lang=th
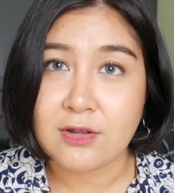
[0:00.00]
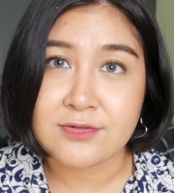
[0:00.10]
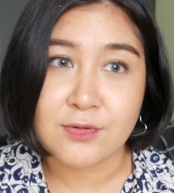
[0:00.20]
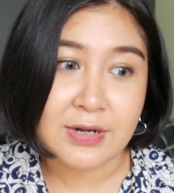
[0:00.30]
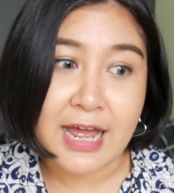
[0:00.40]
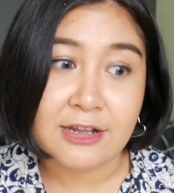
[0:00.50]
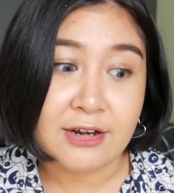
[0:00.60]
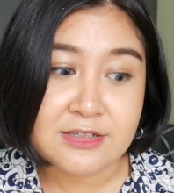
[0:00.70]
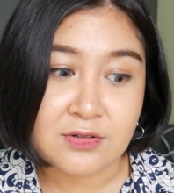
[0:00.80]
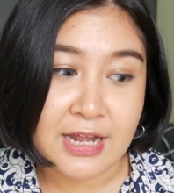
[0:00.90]
ตอนสงกรานต์ตอ
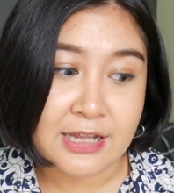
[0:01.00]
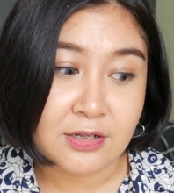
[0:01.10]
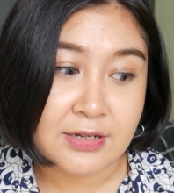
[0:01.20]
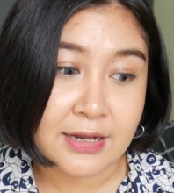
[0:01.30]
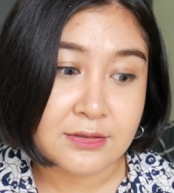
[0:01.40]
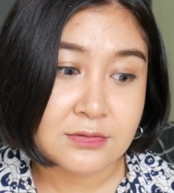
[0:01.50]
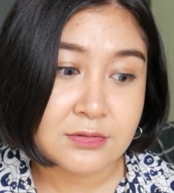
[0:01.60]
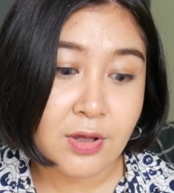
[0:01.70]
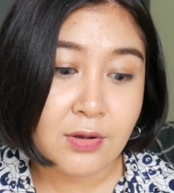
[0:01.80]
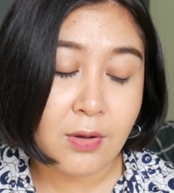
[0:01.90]
นเล่นสงกรานต์ตอนนั้น
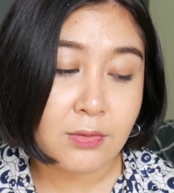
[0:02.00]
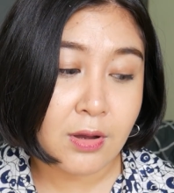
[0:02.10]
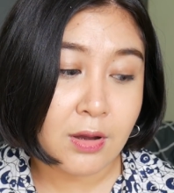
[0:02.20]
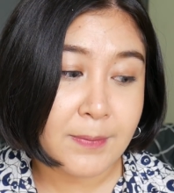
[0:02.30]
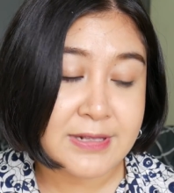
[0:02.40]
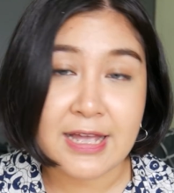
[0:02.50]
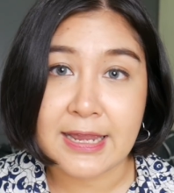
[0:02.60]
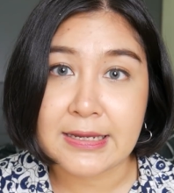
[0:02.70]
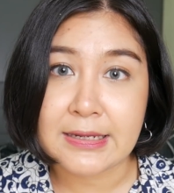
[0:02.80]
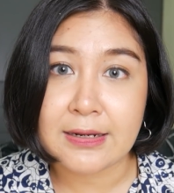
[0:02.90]
น้องเขาก็ไปใส่
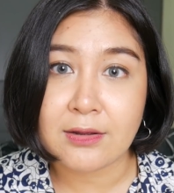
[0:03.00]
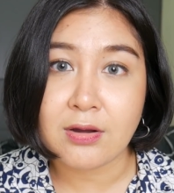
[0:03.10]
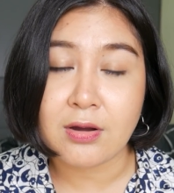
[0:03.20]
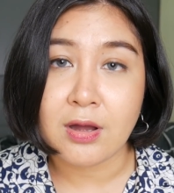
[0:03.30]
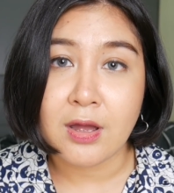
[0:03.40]
แล้วก็